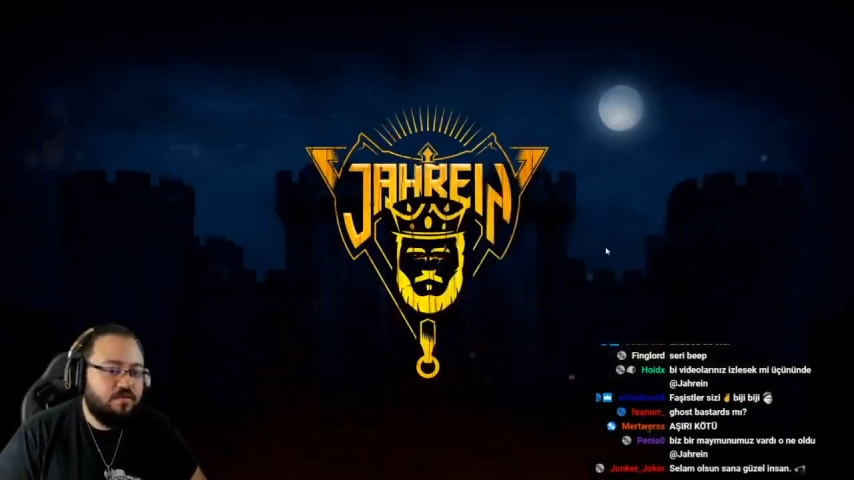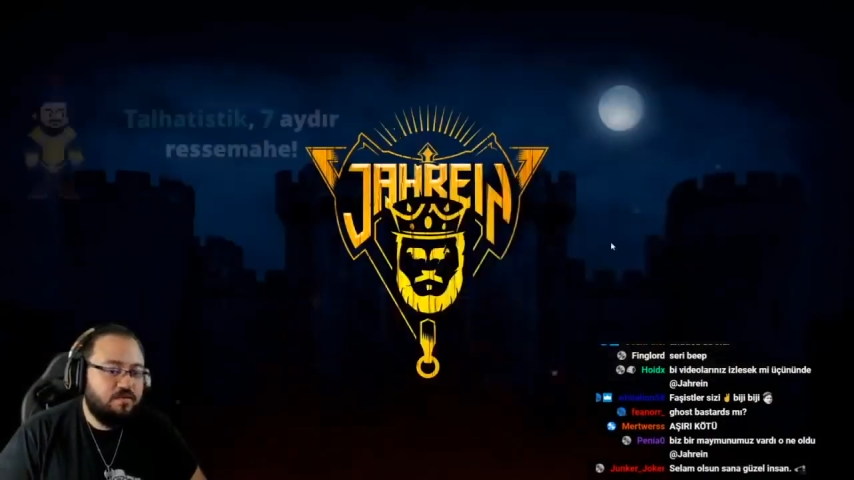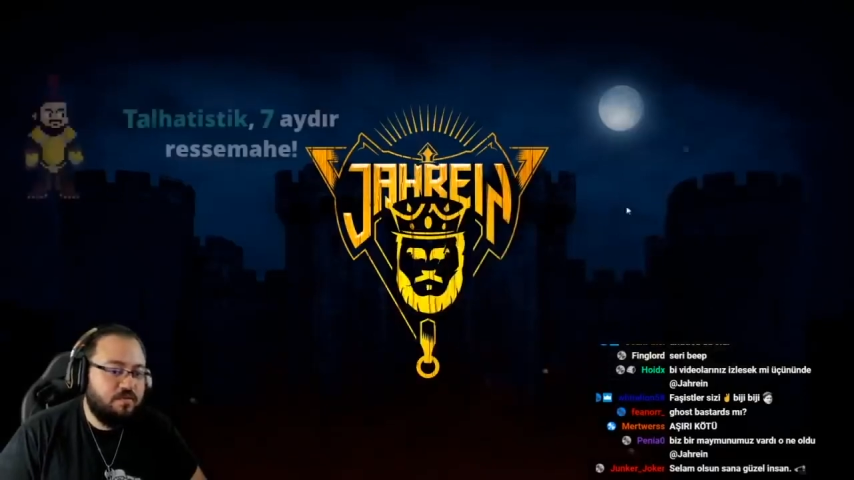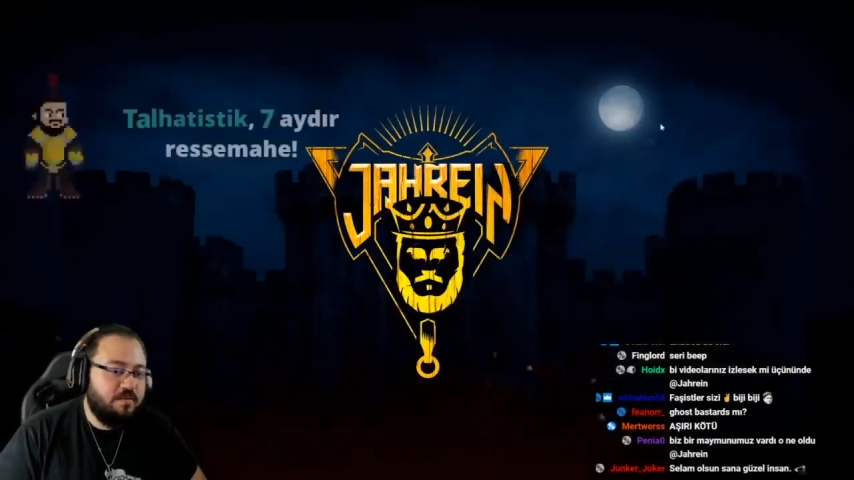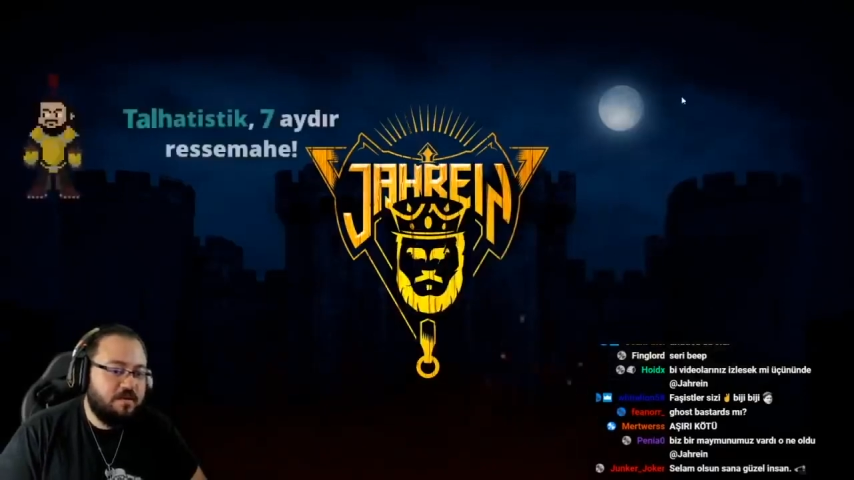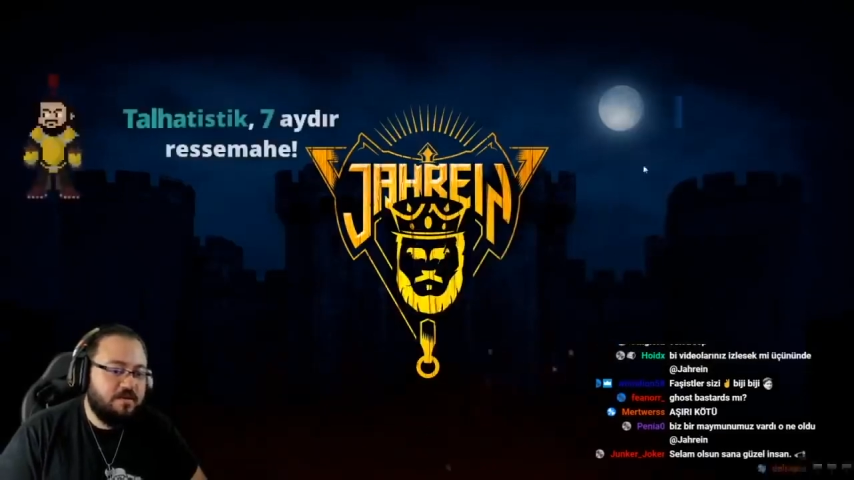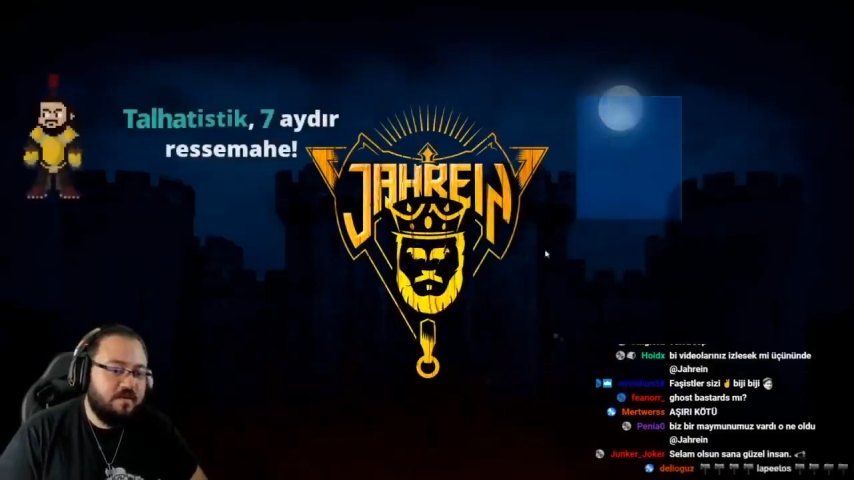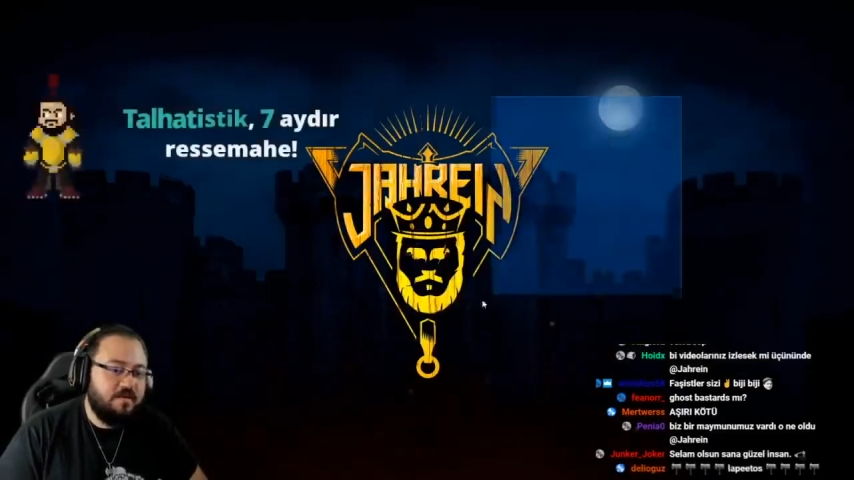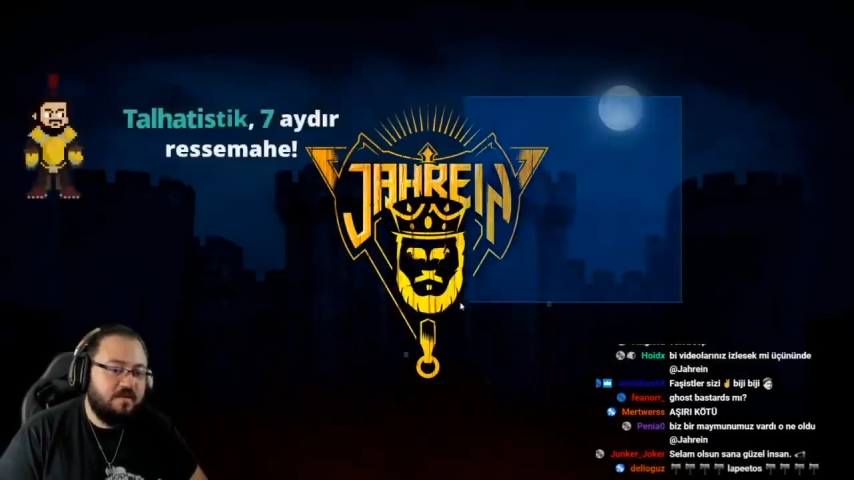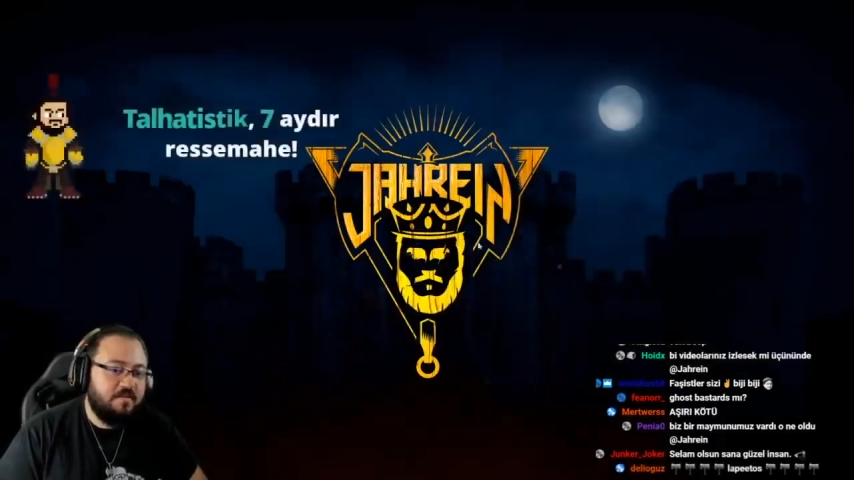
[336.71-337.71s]

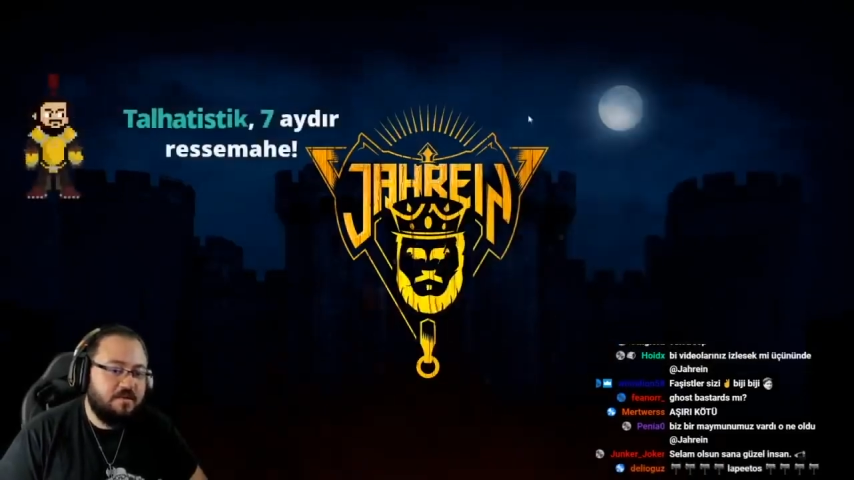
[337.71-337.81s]
cumhurbaşkanları,